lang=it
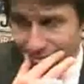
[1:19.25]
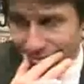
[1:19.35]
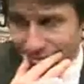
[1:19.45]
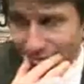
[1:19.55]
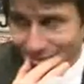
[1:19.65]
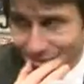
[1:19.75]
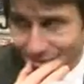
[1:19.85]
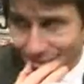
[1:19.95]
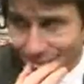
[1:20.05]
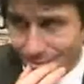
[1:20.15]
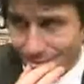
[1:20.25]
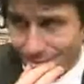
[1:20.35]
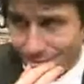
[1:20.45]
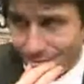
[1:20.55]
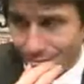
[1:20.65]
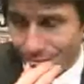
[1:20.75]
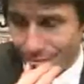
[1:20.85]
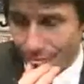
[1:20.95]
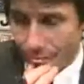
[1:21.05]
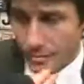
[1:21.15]
Ha visto una Lazio un po' diversa?
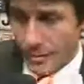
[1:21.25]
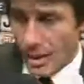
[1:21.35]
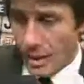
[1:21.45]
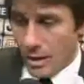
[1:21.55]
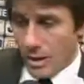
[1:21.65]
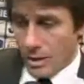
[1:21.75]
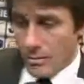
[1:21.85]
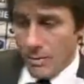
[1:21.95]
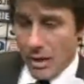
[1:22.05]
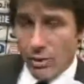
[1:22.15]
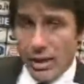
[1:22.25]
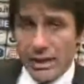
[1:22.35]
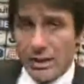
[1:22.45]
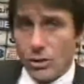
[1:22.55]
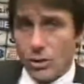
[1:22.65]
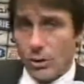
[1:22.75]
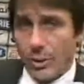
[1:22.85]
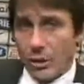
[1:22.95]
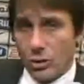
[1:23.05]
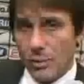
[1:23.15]
Ma una Lazio,
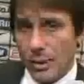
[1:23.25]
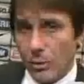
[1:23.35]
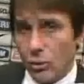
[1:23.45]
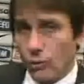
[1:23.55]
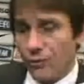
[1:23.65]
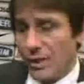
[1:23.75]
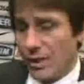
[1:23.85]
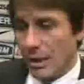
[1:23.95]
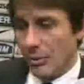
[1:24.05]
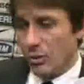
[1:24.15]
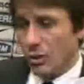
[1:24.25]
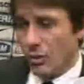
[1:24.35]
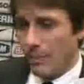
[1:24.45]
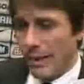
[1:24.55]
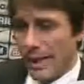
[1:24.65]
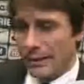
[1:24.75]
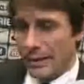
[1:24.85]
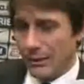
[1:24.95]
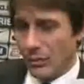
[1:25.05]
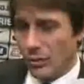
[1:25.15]
ripeto, sempre molto fisica, molto
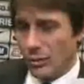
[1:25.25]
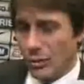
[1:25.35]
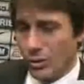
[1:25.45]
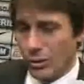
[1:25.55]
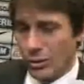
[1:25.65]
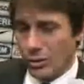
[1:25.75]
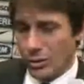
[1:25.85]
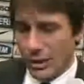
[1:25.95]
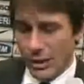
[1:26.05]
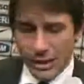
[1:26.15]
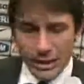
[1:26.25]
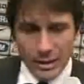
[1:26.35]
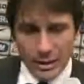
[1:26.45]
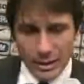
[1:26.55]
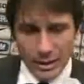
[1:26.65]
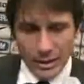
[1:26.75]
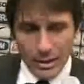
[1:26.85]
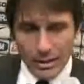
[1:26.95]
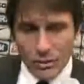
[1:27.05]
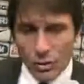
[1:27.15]
compatta, molto che
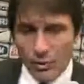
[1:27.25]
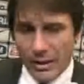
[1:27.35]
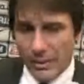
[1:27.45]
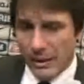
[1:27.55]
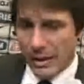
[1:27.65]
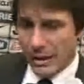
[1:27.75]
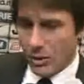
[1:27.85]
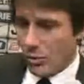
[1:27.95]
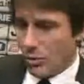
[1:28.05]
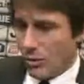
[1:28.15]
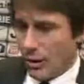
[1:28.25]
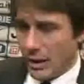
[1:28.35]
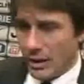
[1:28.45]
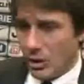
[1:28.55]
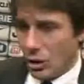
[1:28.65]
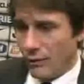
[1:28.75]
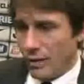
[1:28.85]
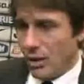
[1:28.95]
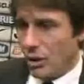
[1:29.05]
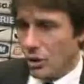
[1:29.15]
quando perde palla comunque ti trovi
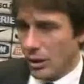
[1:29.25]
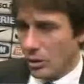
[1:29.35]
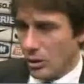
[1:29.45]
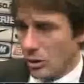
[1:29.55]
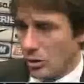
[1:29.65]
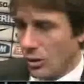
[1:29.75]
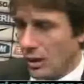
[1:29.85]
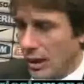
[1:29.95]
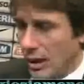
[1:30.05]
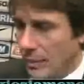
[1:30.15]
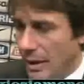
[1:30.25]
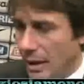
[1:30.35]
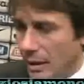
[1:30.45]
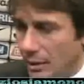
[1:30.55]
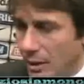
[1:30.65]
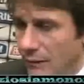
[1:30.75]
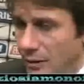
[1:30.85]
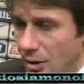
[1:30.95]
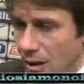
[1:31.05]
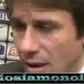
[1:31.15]
10 giocatori sotto la linea della palla, quindi
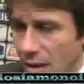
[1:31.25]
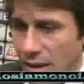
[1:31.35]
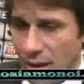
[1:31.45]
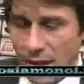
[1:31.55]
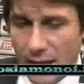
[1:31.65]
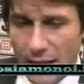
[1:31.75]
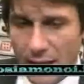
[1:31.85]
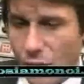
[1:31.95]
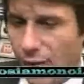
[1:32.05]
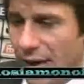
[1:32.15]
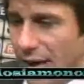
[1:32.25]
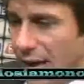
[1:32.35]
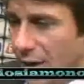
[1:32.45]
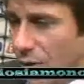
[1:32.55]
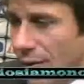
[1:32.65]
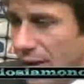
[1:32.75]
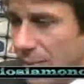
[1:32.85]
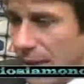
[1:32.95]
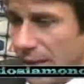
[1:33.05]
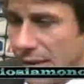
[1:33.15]
difficile a trovare, a trovare
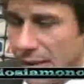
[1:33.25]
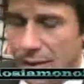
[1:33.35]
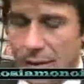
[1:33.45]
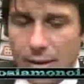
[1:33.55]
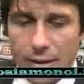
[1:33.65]
spazi.